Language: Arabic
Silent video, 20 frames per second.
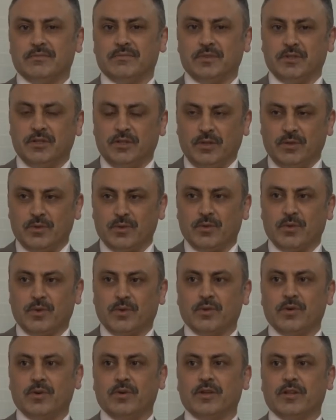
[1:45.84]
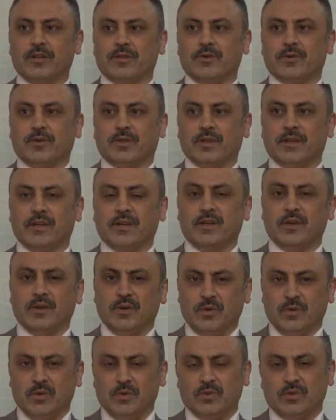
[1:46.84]
دي حيروثو الدكثي
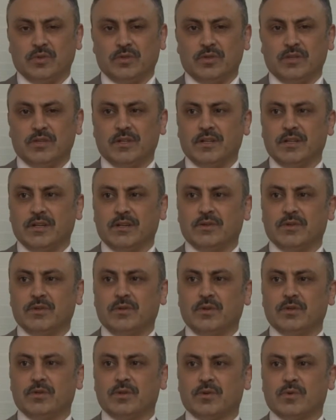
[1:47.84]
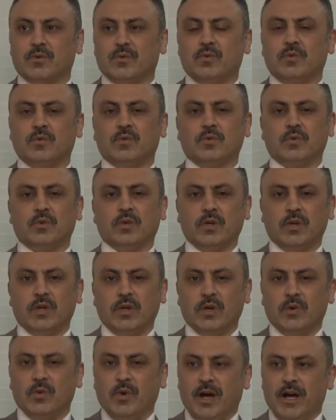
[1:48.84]
ود قدروا
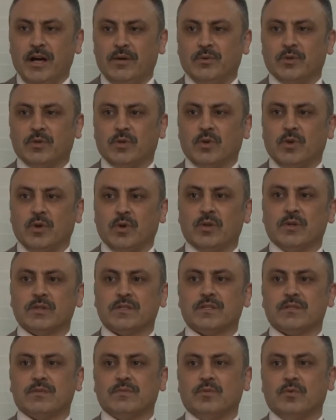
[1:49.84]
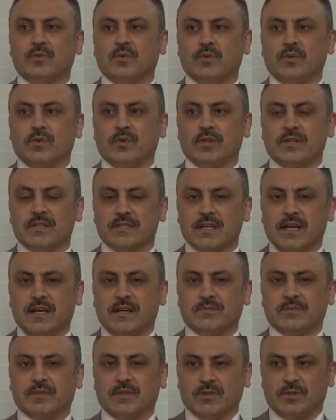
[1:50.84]
وعامد خالص مو
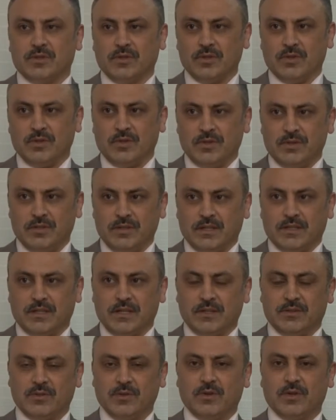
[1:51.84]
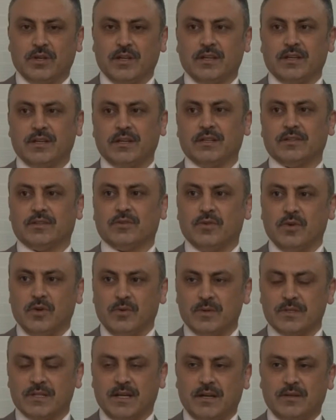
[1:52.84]
نظام تكتيو ديكتاتوري
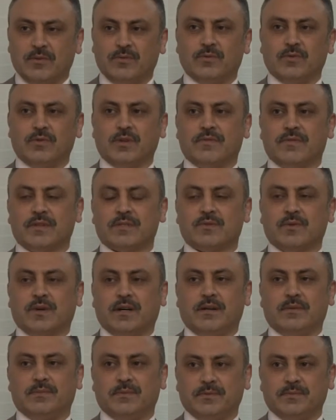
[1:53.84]
تكوبس علو نفستو عام